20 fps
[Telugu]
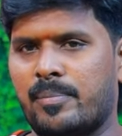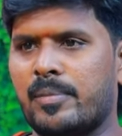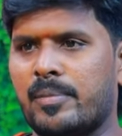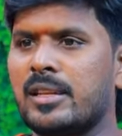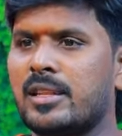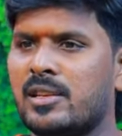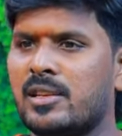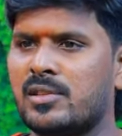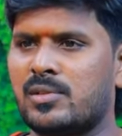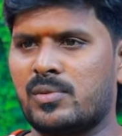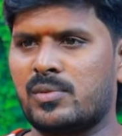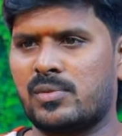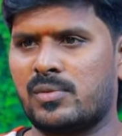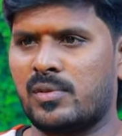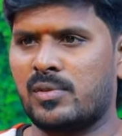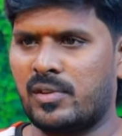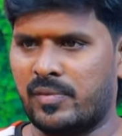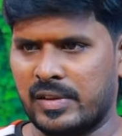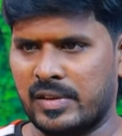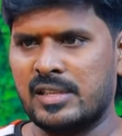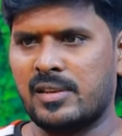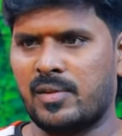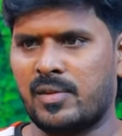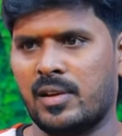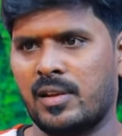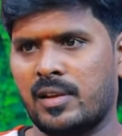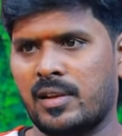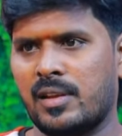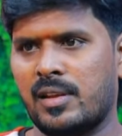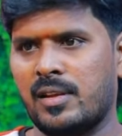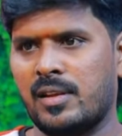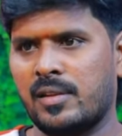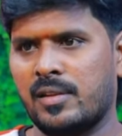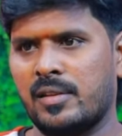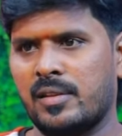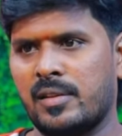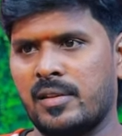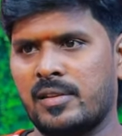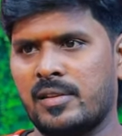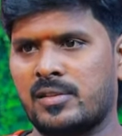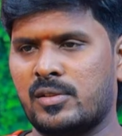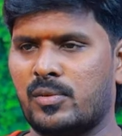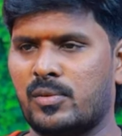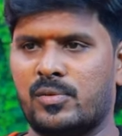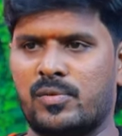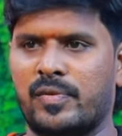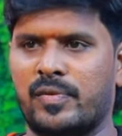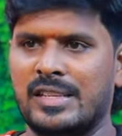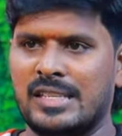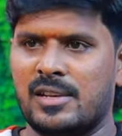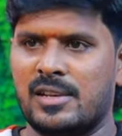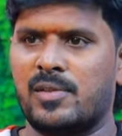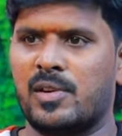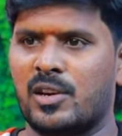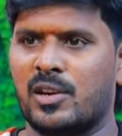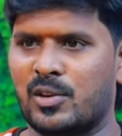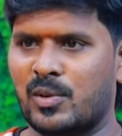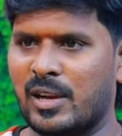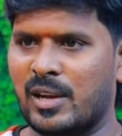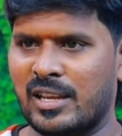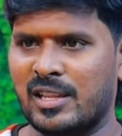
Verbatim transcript: మీది చూసుకుంటే విజయవాడ కదా సో విజయవాడ టు